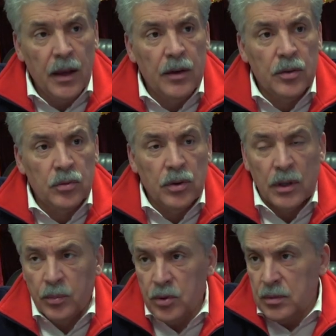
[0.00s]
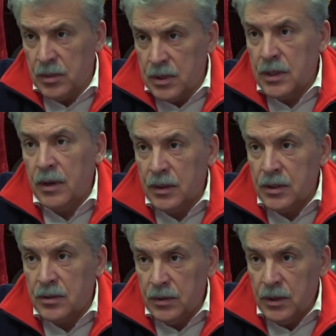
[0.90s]
Вот. Ну ладно, поздно мы из ковида
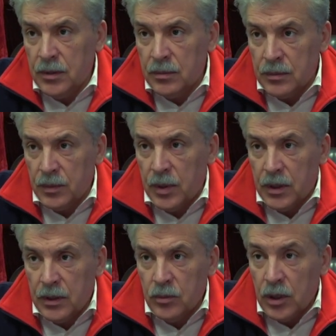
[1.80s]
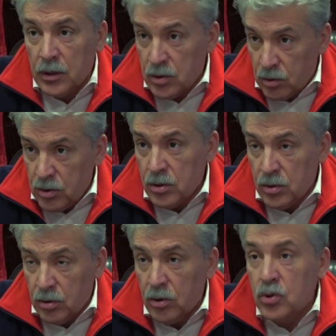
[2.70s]
же выйдем, поэтому надо срочно
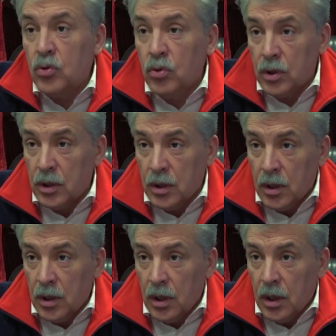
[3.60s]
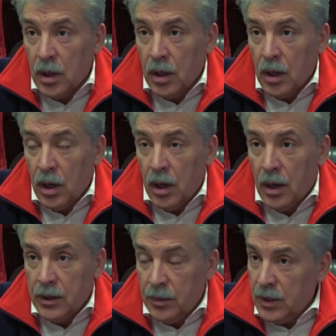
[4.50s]
строить школы.
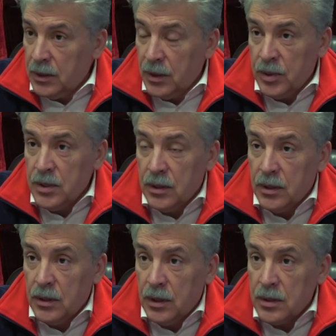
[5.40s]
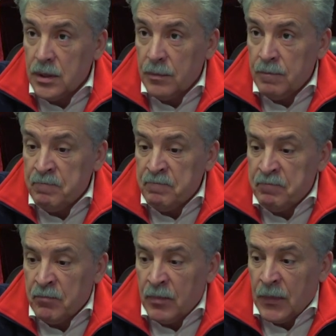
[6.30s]
А там так написано, интересно.
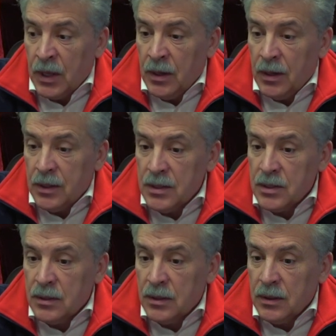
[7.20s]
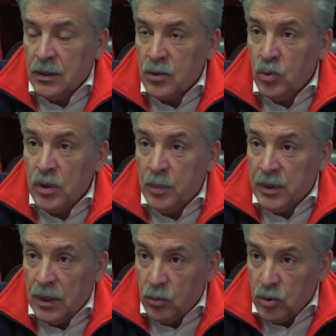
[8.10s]
Э, значит, судя по
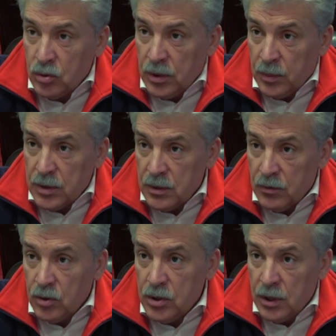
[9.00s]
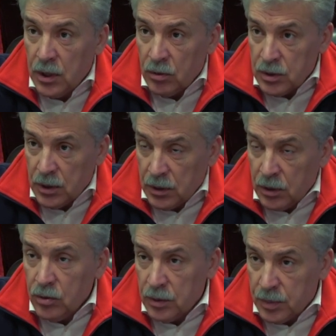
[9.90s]
тому, что написано в бюджете, а он же на три
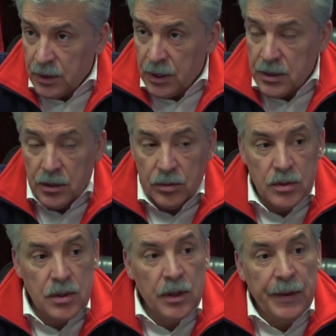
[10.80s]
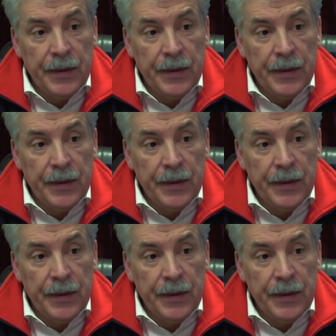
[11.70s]
года прогнозируется –